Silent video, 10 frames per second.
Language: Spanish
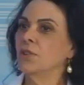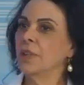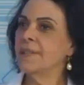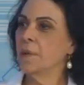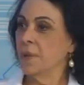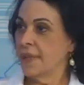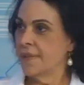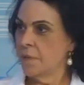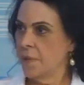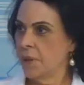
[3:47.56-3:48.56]
nací en
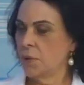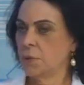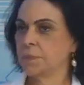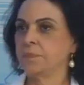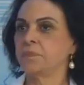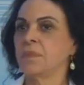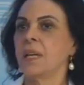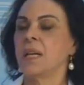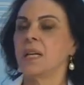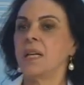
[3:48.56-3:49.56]
Barquisimeto. Sí.
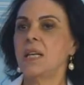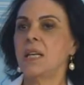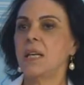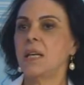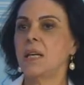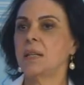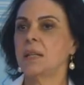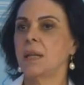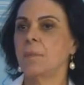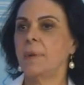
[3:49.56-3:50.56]
Y
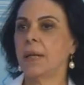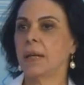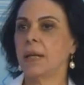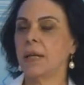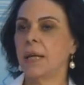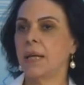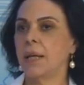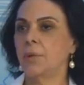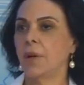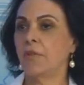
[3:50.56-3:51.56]
este, me crié
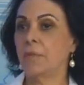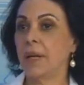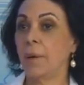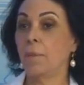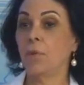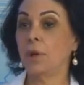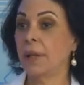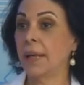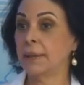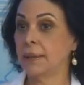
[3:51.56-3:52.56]
en una familia muy
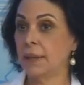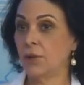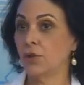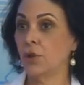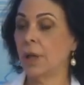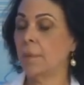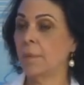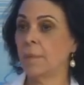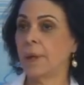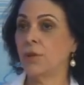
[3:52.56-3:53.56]
grande. Yo soy la
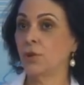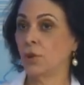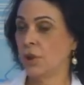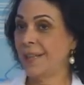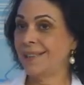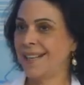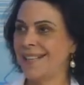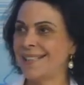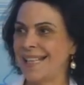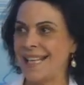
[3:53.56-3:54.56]
mayor de
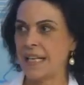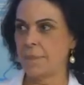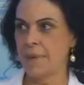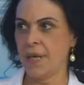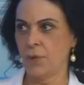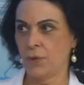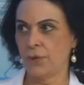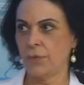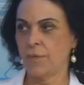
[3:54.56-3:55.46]
13 hermanos